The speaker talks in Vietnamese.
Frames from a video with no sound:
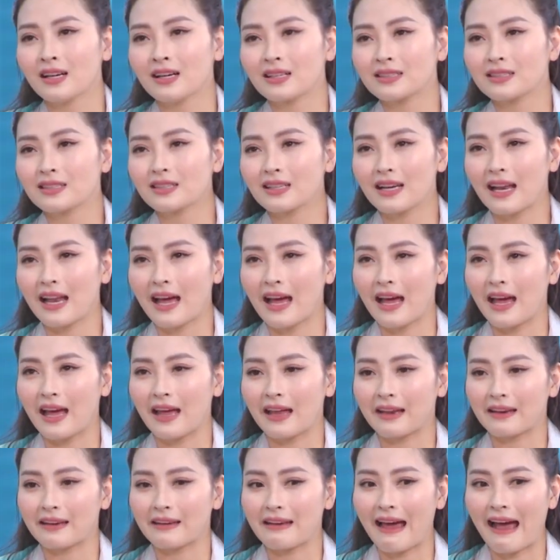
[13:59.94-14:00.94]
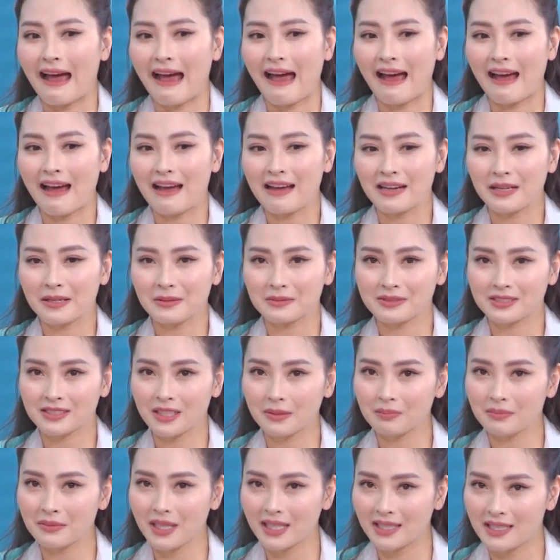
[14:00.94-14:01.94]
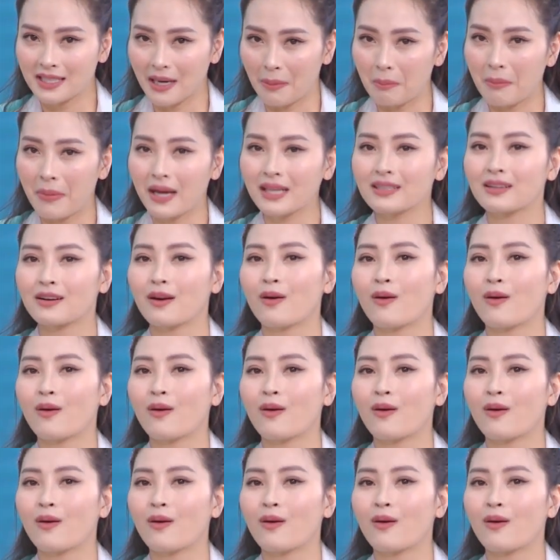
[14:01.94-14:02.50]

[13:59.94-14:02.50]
tức là đã rất biết nắm bắt cơ